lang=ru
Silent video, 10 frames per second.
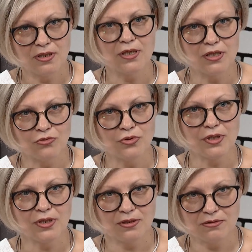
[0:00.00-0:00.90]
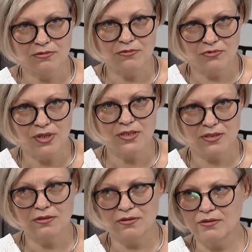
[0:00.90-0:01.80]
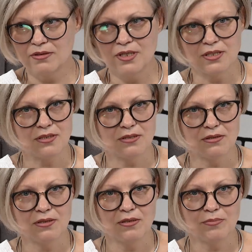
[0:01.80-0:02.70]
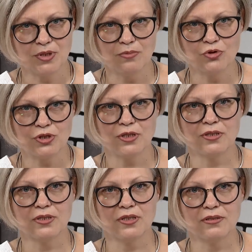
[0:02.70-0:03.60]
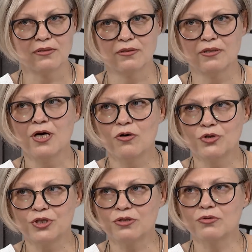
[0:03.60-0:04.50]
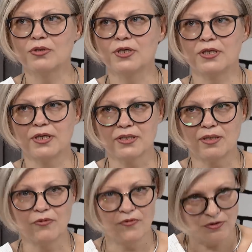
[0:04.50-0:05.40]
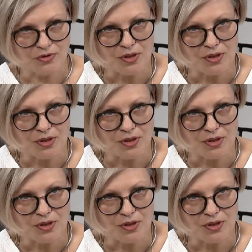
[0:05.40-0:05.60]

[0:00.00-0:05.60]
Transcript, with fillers: которые у нас есть. Потому что это очень долгие иногда бывают